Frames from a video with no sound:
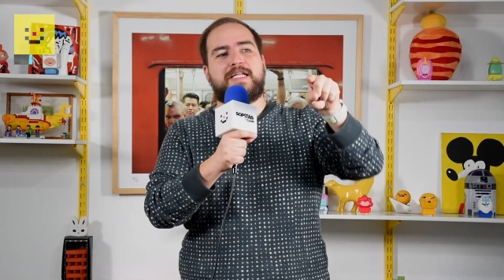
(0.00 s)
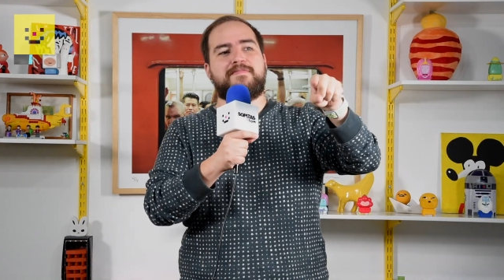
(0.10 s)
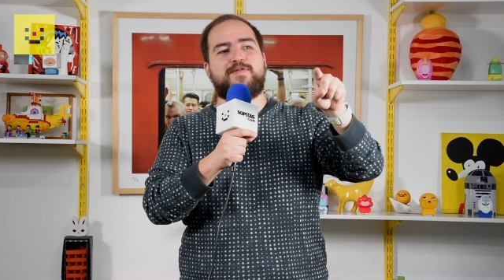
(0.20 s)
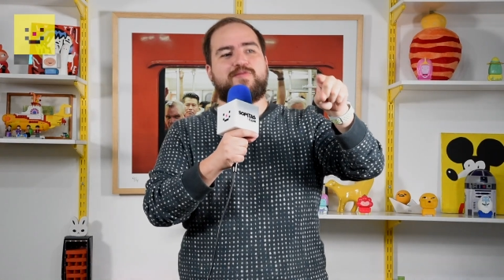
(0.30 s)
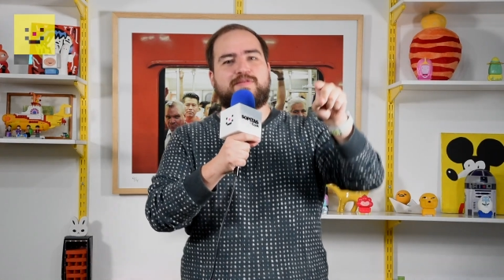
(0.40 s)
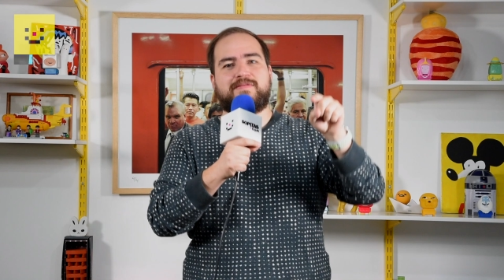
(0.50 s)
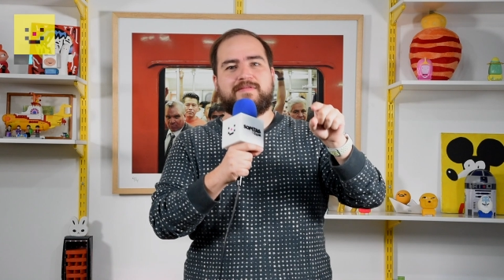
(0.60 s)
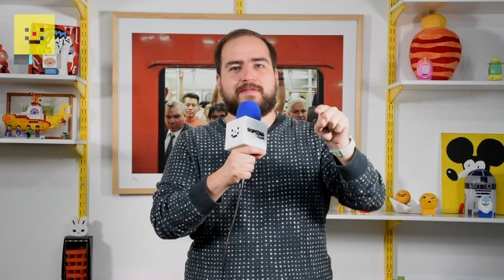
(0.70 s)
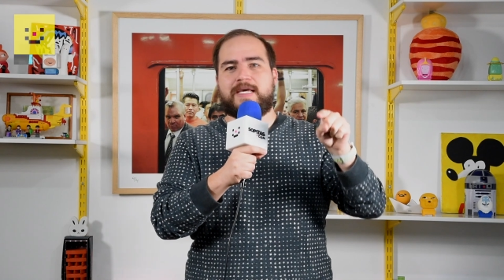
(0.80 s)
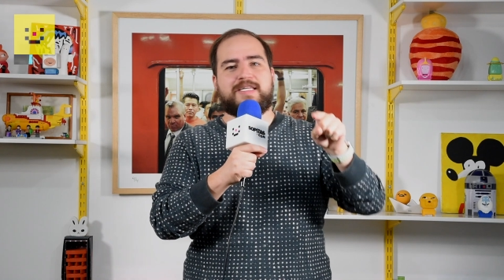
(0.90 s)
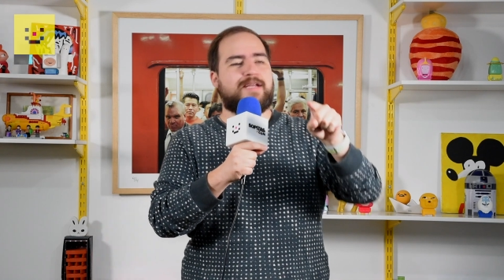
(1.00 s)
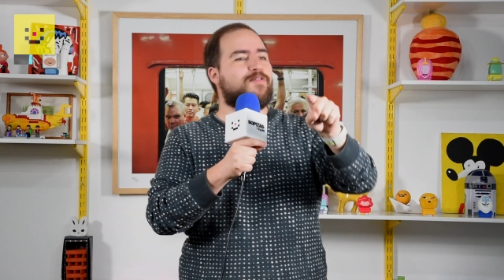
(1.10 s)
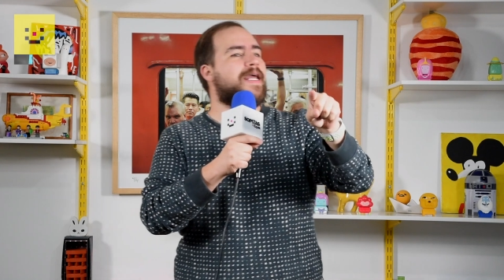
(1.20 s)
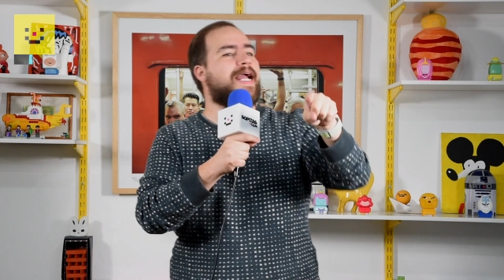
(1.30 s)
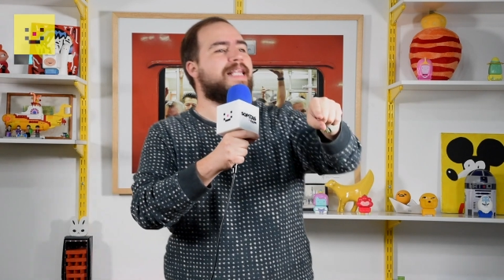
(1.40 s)
¿3 minutos? Sí, en
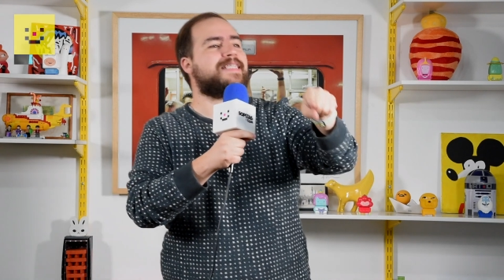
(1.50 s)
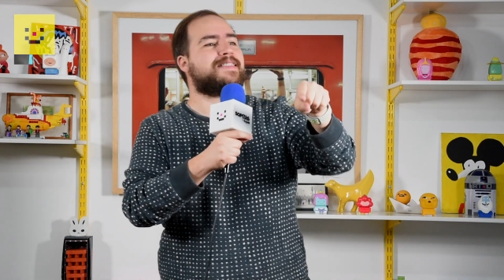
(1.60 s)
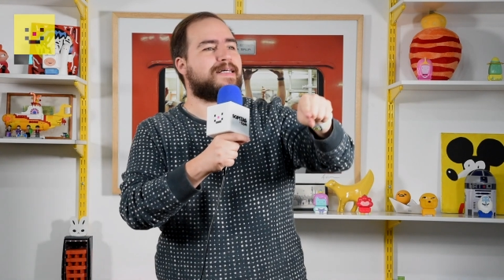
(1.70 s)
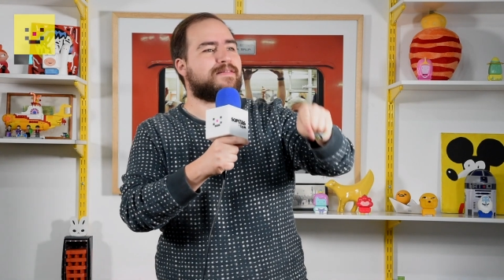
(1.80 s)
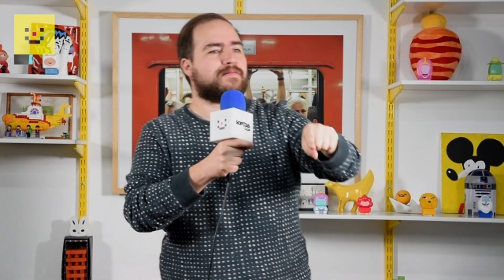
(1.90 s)
lo que calientas.